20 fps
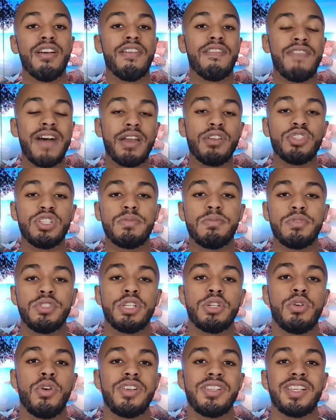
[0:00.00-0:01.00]
vários tipos
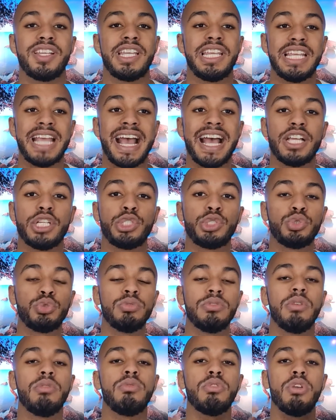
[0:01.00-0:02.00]
de coisa que
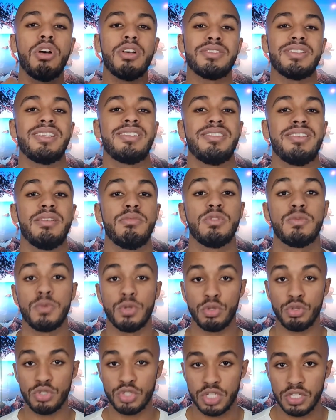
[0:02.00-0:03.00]
ajudam nós a sermos
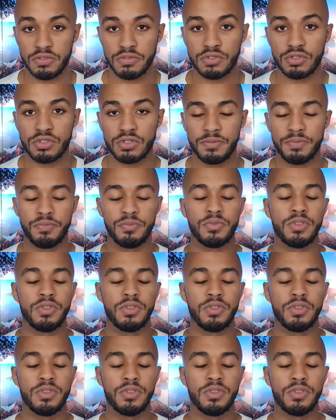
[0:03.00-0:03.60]
produtivos.